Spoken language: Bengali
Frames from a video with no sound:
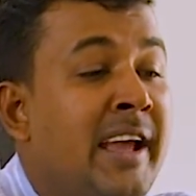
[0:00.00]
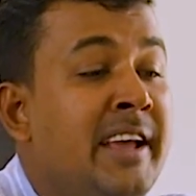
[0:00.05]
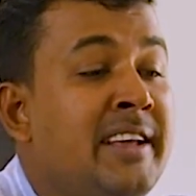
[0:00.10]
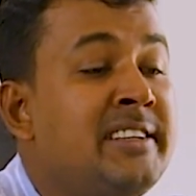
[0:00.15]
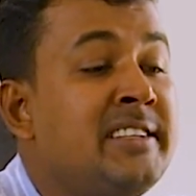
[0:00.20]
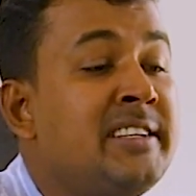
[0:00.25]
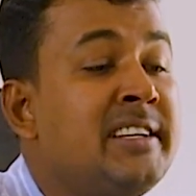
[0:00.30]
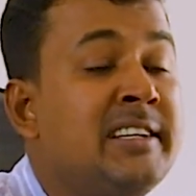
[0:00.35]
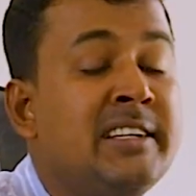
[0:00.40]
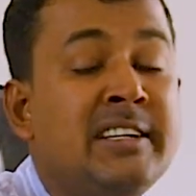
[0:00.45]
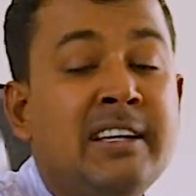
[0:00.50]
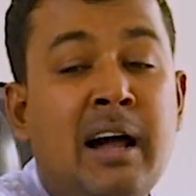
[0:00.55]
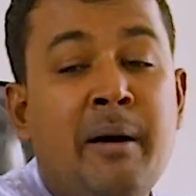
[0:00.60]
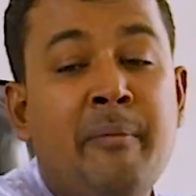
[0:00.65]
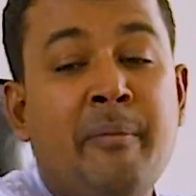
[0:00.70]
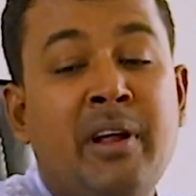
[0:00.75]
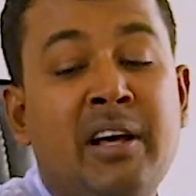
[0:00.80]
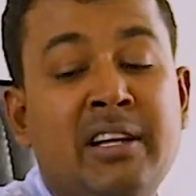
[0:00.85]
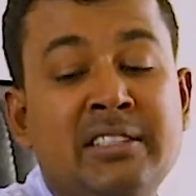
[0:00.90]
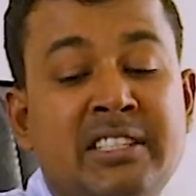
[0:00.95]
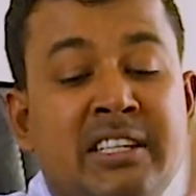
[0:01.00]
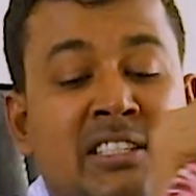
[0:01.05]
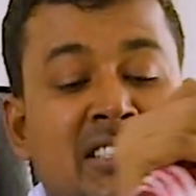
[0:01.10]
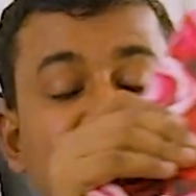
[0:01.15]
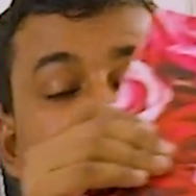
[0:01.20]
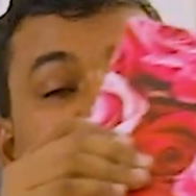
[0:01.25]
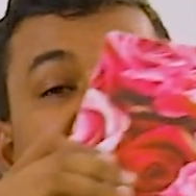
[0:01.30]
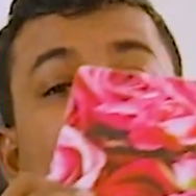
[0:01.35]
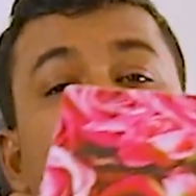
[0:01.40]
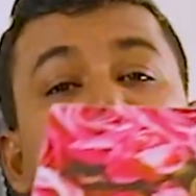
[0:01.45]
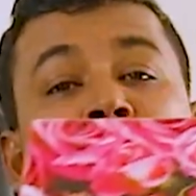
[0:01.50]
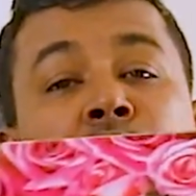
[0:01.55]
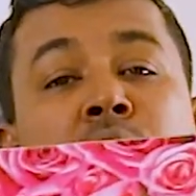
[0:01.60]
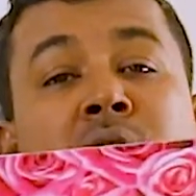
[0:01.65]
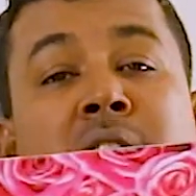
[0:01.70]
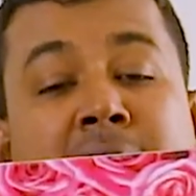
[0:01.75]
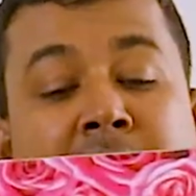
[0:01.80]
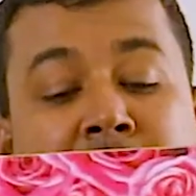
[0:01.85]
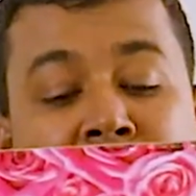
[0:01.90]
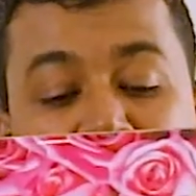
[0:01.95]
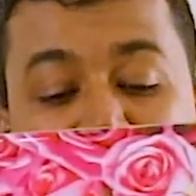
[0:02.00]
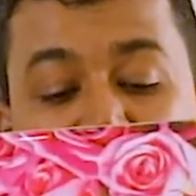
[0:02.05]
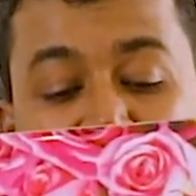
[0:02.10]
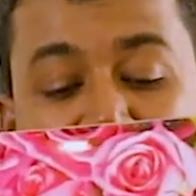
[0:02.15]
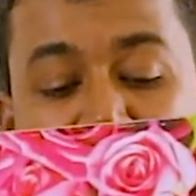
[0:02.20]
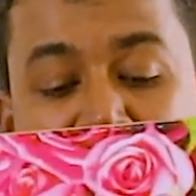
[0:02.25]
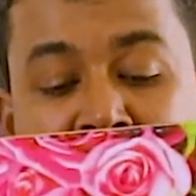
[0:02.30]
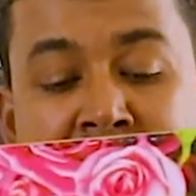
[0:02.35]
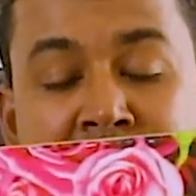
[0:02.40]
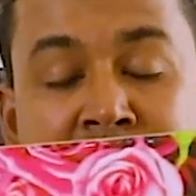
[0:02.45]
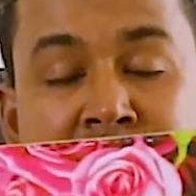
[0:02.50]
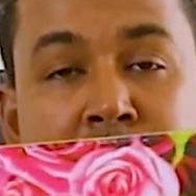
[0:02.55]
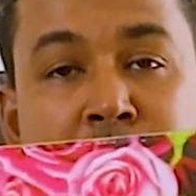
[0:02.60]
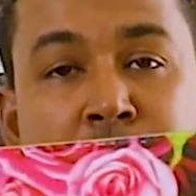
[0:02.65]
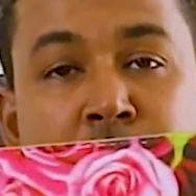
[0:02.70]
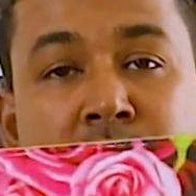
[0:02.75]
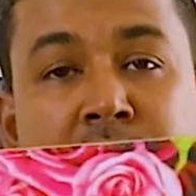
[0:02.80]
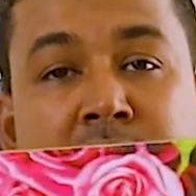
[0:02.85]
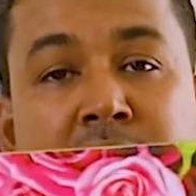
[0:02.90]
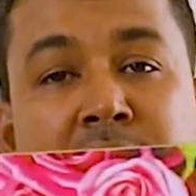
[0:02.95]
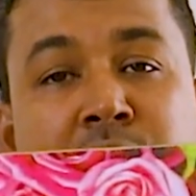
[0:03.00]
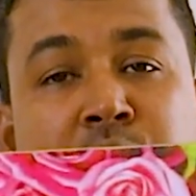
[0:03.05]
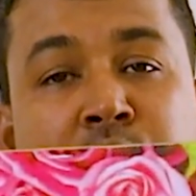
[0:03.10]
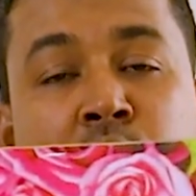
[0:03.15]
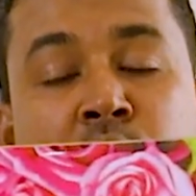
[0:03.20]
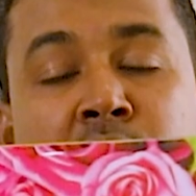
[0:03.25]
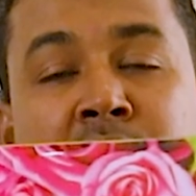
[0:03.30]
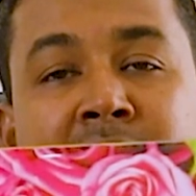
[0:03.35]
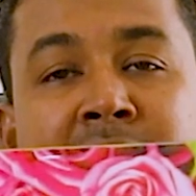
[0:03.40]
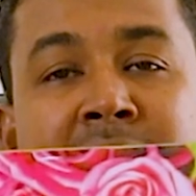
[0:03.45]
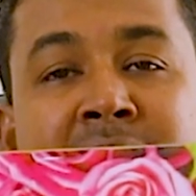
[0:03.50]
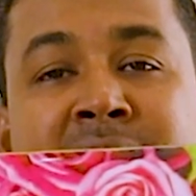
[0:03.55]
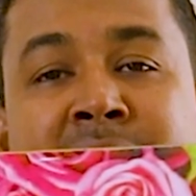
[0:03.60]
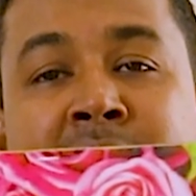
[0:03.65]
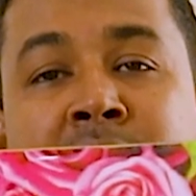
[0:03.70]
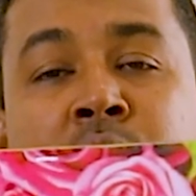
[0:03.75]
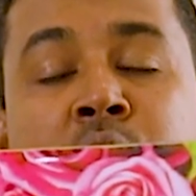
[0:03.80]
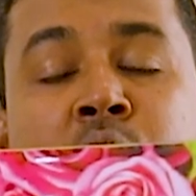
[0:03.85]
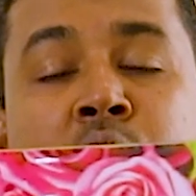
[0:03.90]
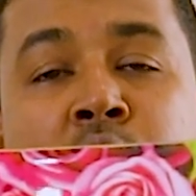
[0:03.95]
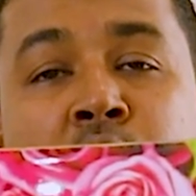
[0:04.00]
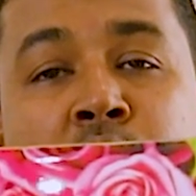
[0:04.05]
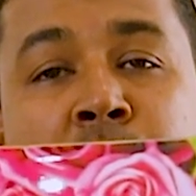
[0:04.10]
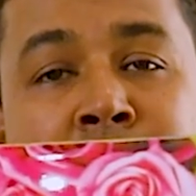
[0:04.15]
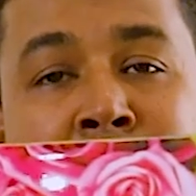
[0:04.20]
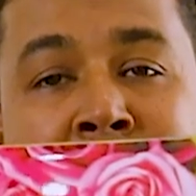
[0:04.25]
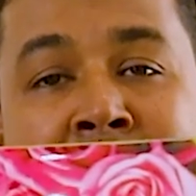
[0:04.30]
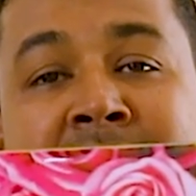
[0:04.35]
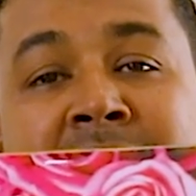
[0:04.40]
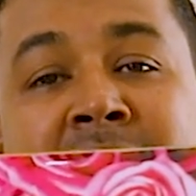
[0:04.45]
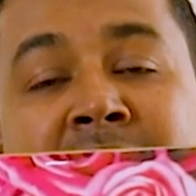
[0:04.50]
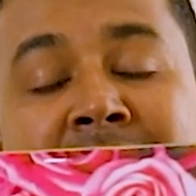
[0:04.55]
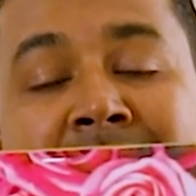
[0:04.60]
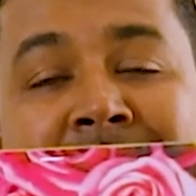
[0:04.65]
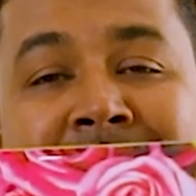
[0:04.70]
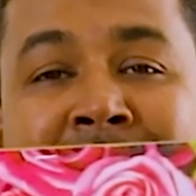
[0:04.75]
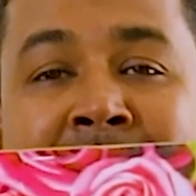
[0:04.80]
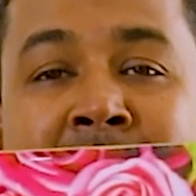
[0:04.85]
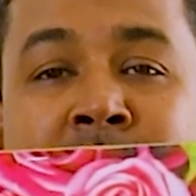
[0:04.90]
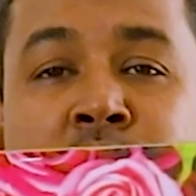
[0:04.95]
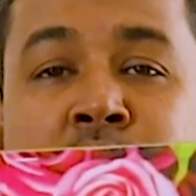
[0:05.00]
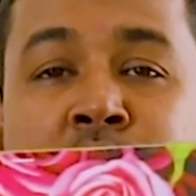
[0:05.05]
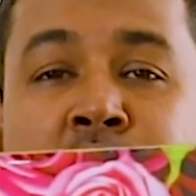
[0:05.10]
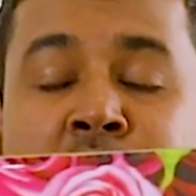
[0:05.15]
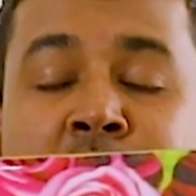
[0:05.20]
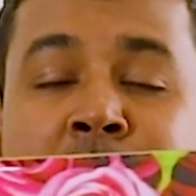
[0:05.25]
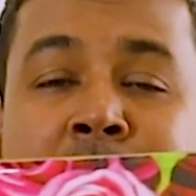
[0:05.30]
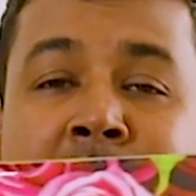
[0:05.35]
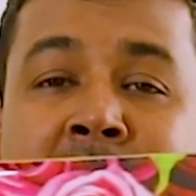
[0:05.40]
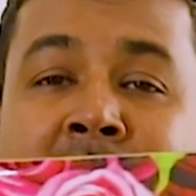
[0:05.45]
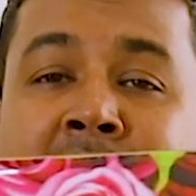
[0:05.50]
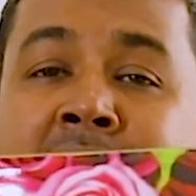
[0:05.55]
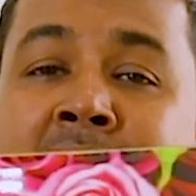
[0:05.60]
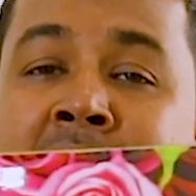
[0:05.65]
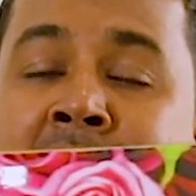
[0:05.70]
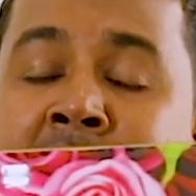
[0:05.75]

এই যে আমরা যে থ্রিডি গুলো দেখাই হ্যাঁ এটার মধ্যে ফুলের ডিজাইন হোক মাছের ডিজাইন হোক বা